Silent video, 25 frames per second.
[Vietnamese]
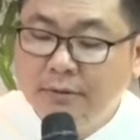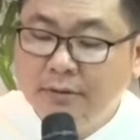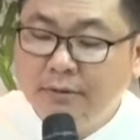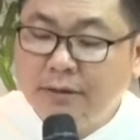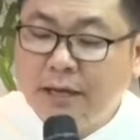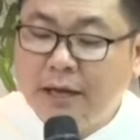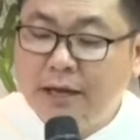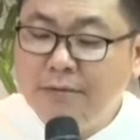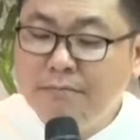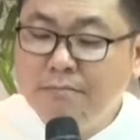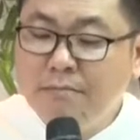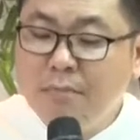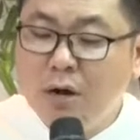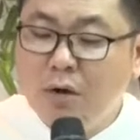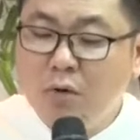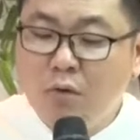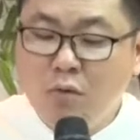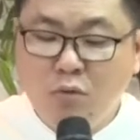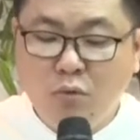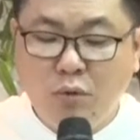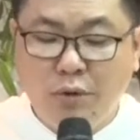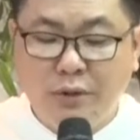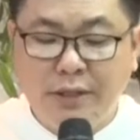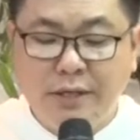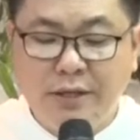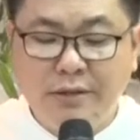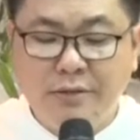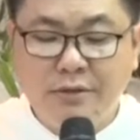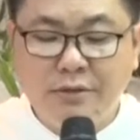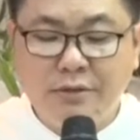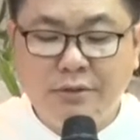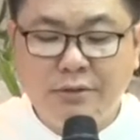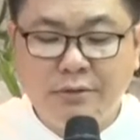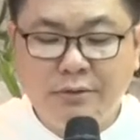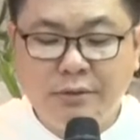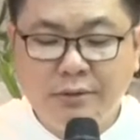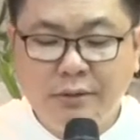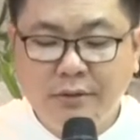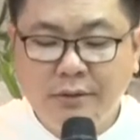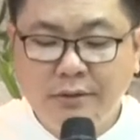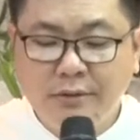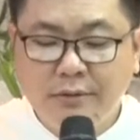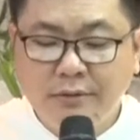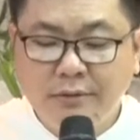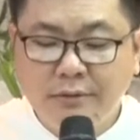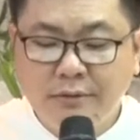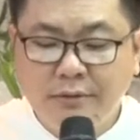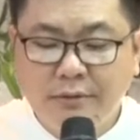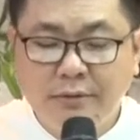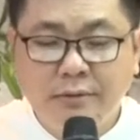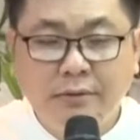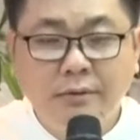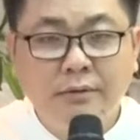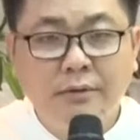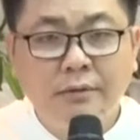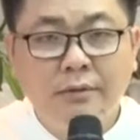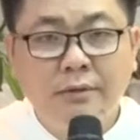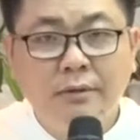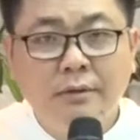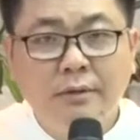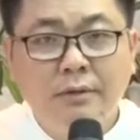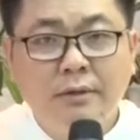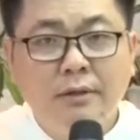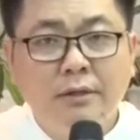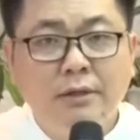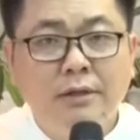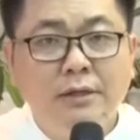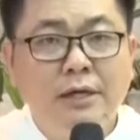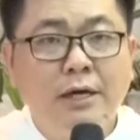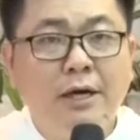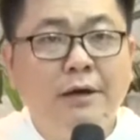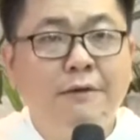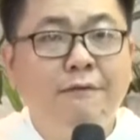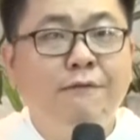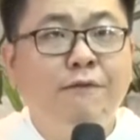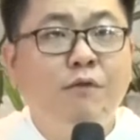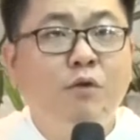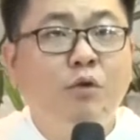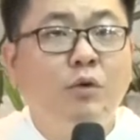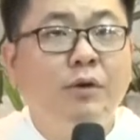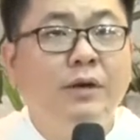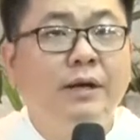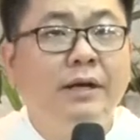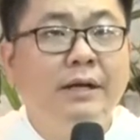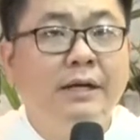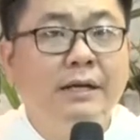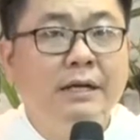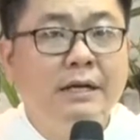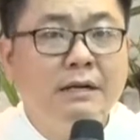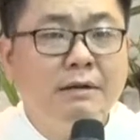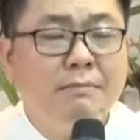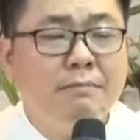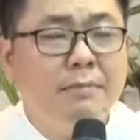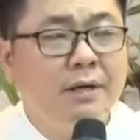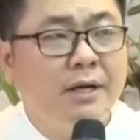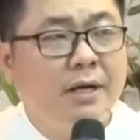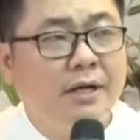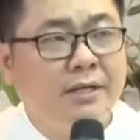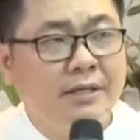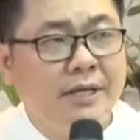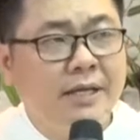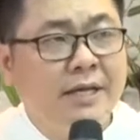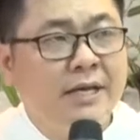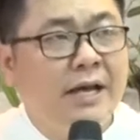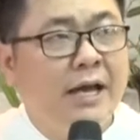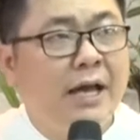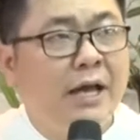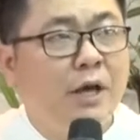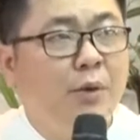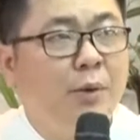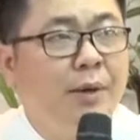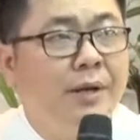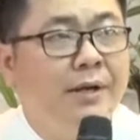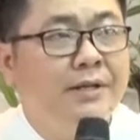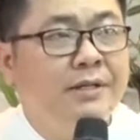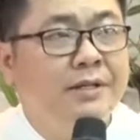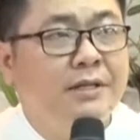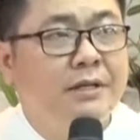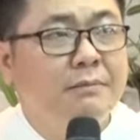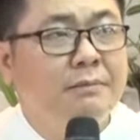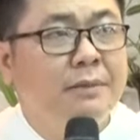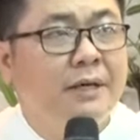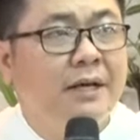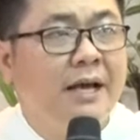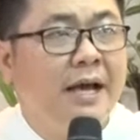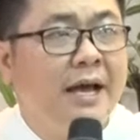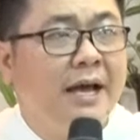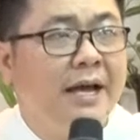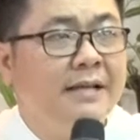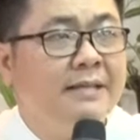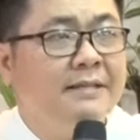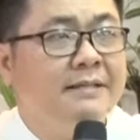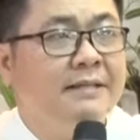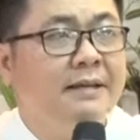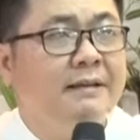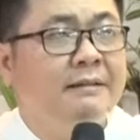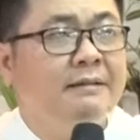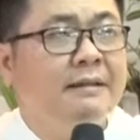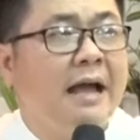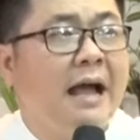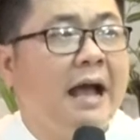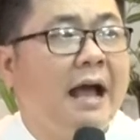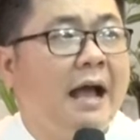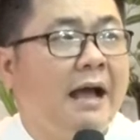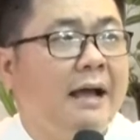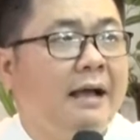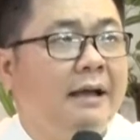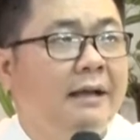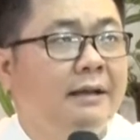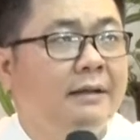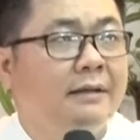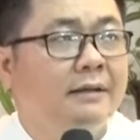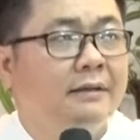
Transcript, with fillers: thánh mẫu của Thiên Chúa người phụ nữ mà được sách Khải Huyền chương 12 diễn tả